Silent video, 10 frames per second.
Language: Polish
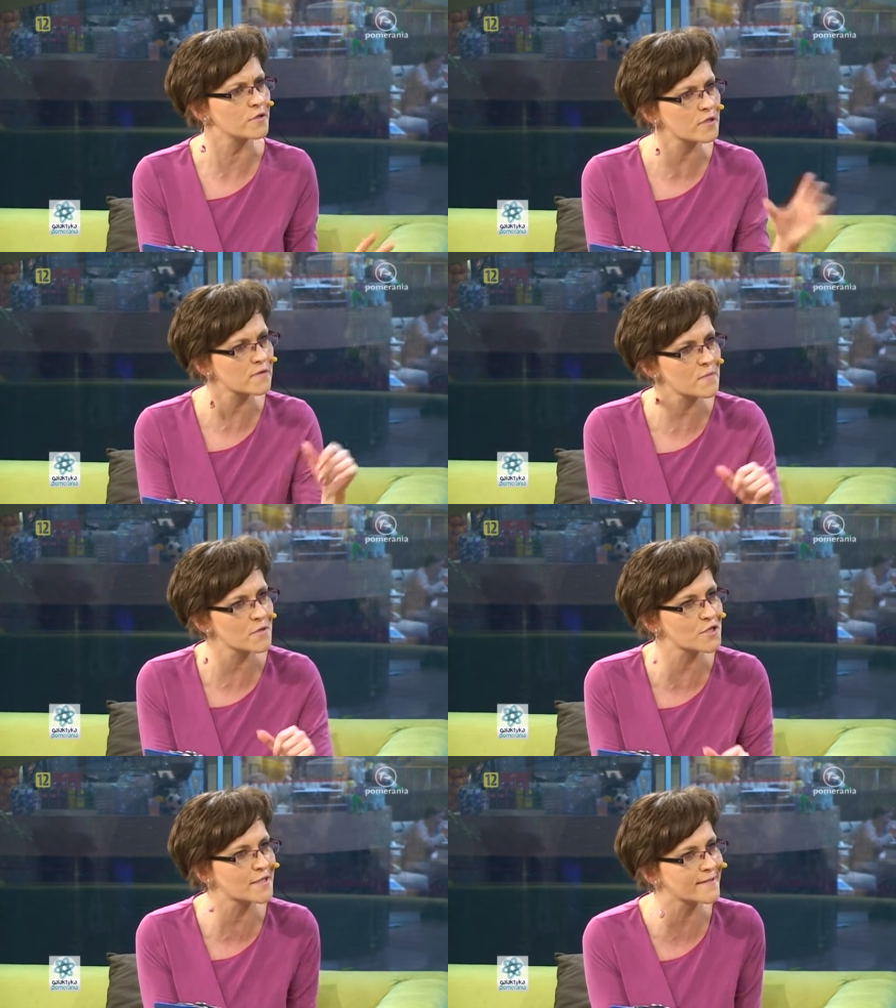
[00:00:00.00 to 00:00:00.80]
Rozwij
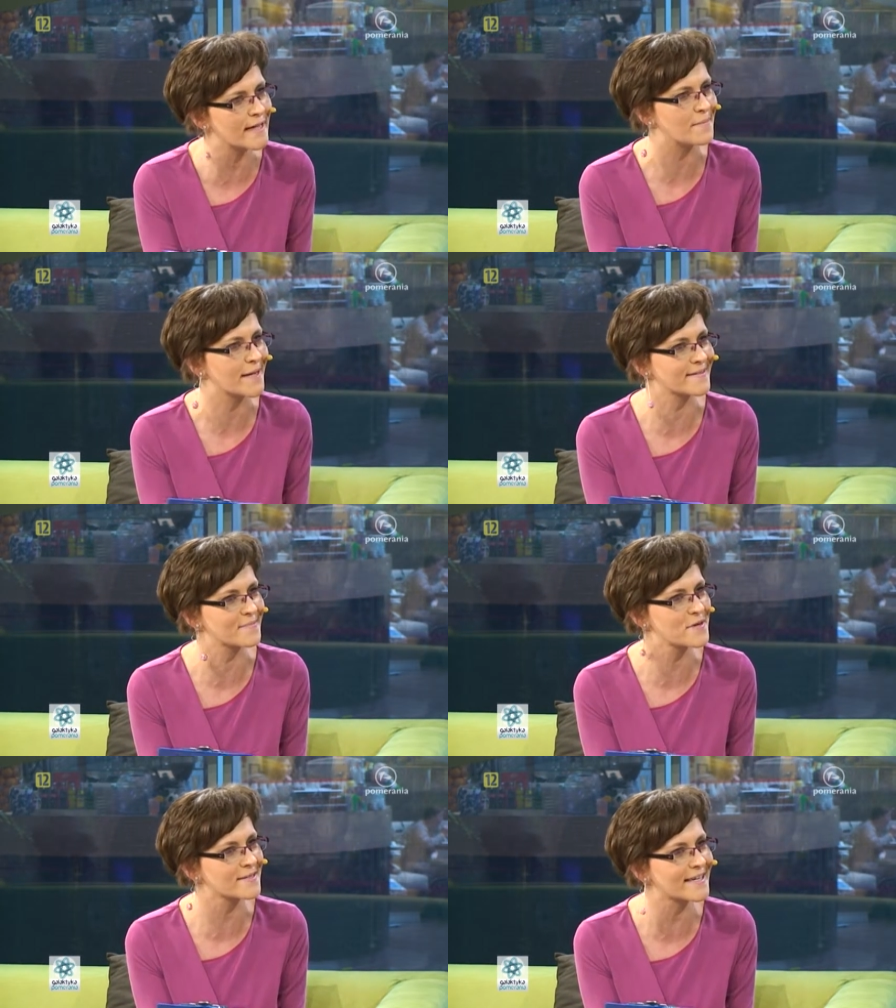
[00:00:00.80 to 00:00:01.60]
może ten temat,
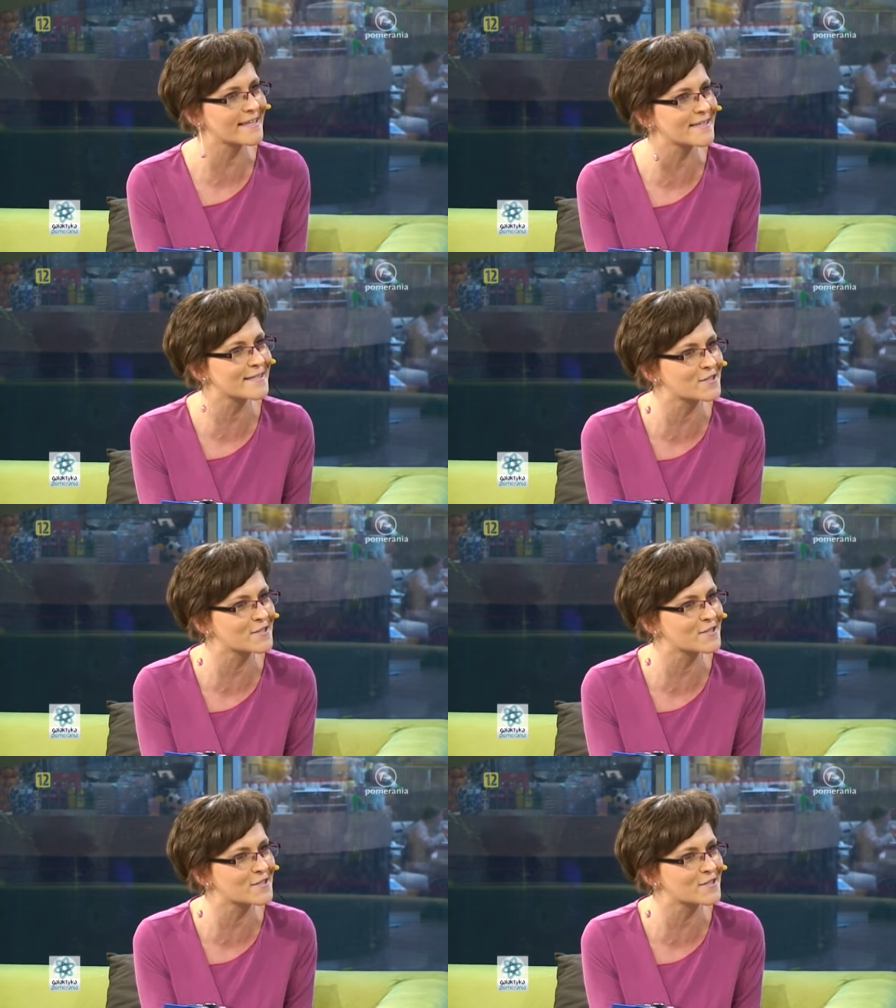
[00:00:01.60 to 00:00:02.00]
bo taki jest